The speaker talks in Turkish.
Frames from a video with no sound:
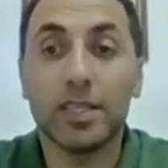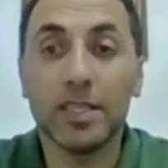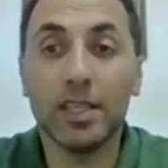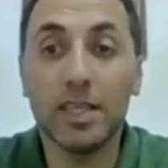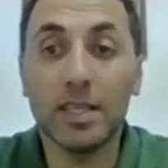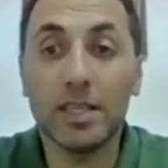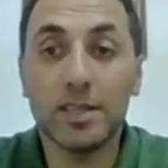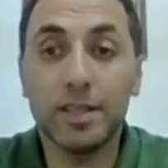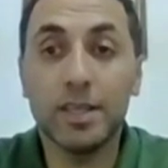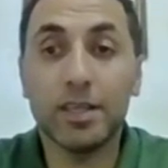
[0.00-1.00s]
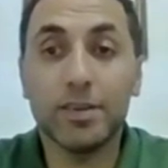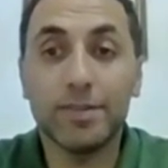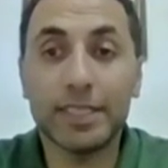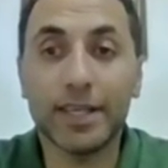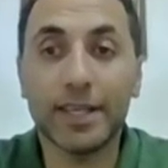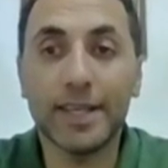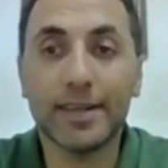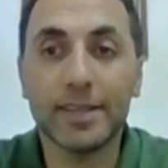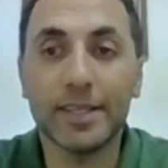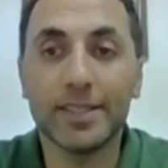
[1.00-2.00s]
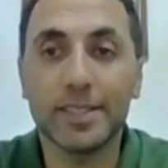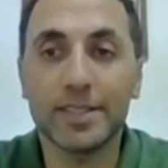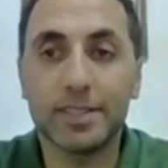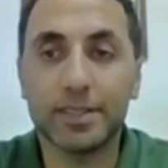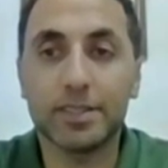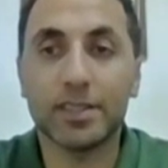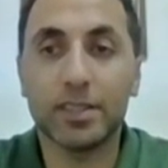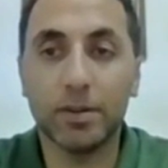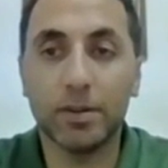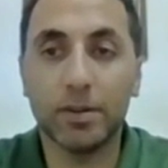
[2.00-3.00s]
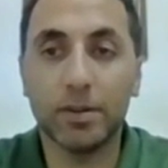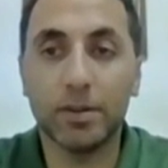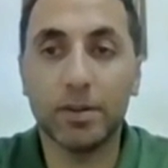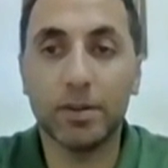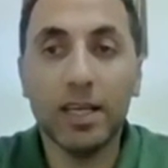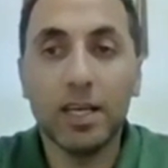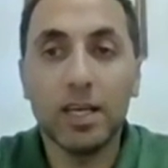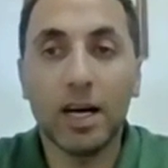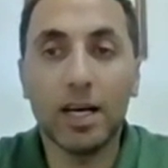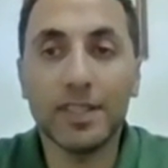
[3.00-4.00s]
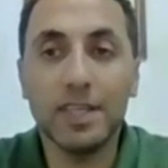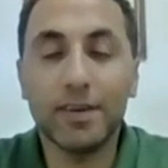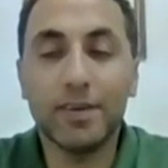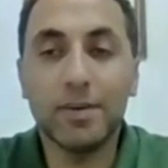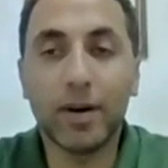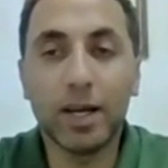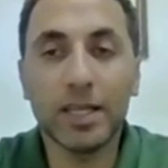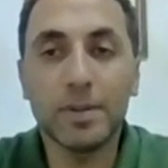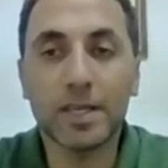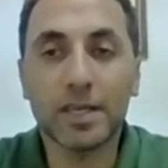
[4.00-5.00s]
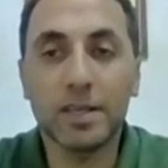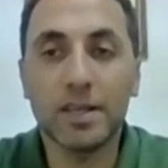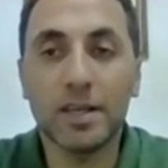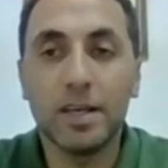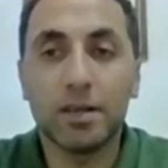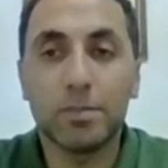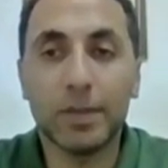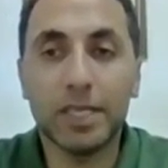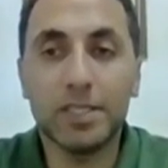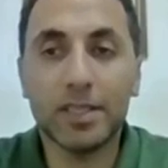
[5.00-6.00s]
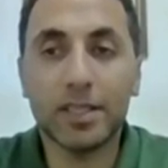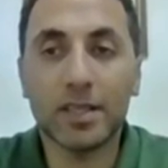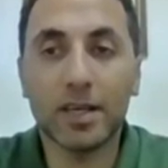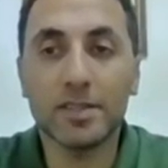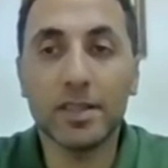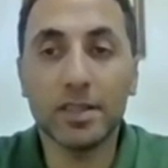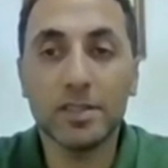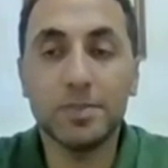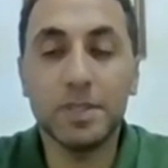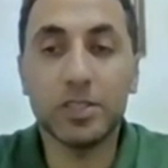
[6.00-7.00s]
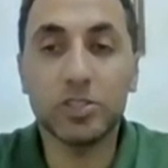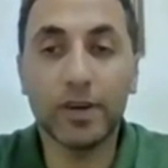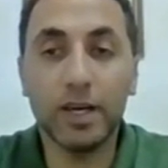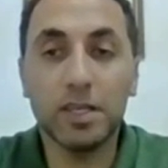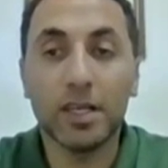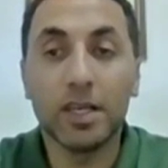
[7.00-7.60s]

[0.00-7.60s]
İdari ne vesayet diyeceksiniz. Tamam Mesela Hazire ve Maliye Bakanı'yla BDDK arasında nasıl bir ilişki var?